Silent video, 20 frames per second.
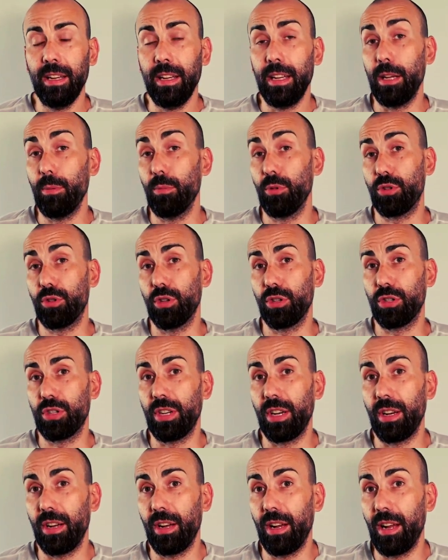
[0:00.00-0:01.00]
y muchos
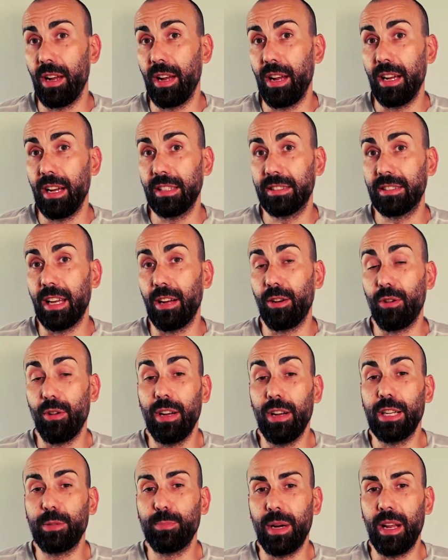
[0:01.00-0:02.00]
eh, están con
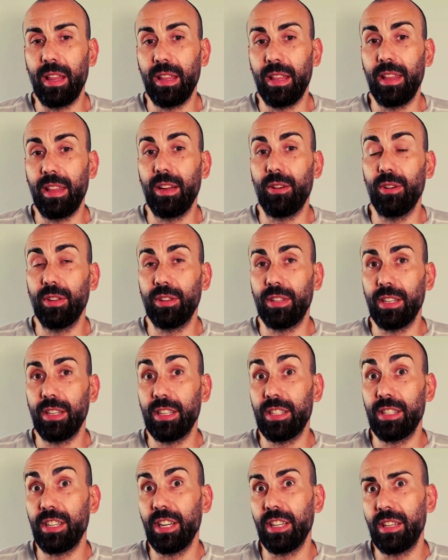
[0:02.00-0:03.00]
la esperanza de, joder, tiene
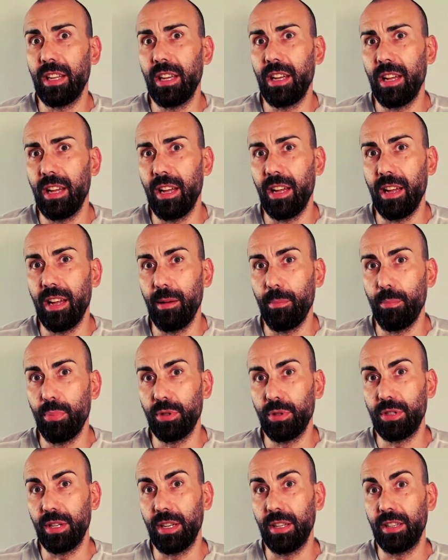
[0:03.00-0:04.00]
siete,
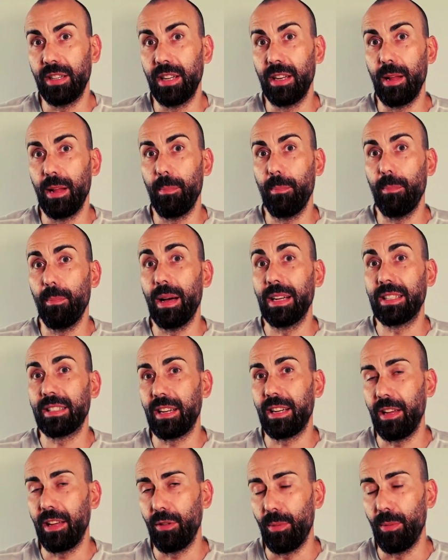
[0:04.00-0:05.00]
pues eh, tiene más
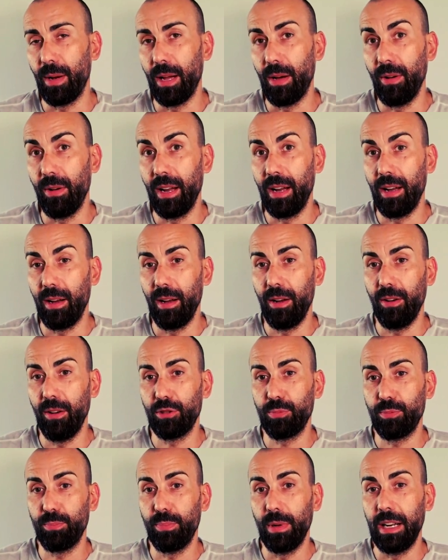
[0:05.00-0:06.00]
que doblado
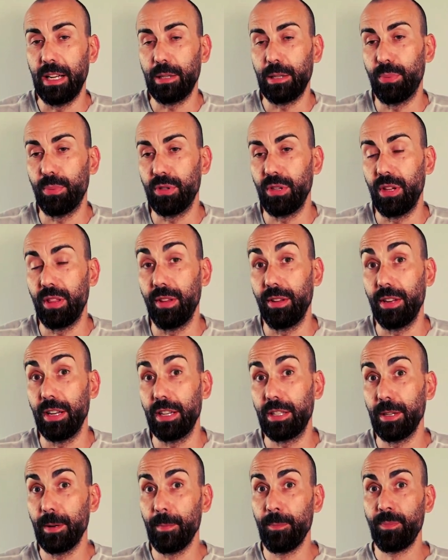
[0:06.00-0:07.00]
las
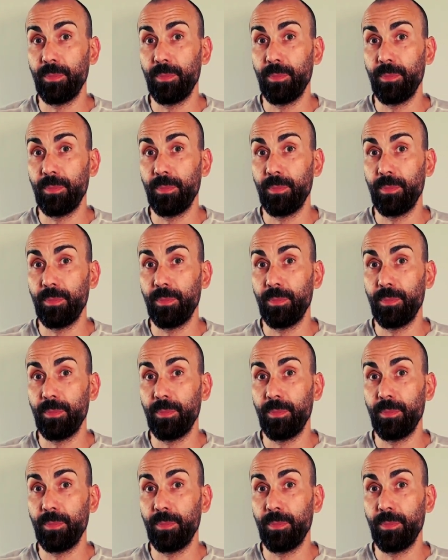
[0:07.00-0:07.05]
posiciones,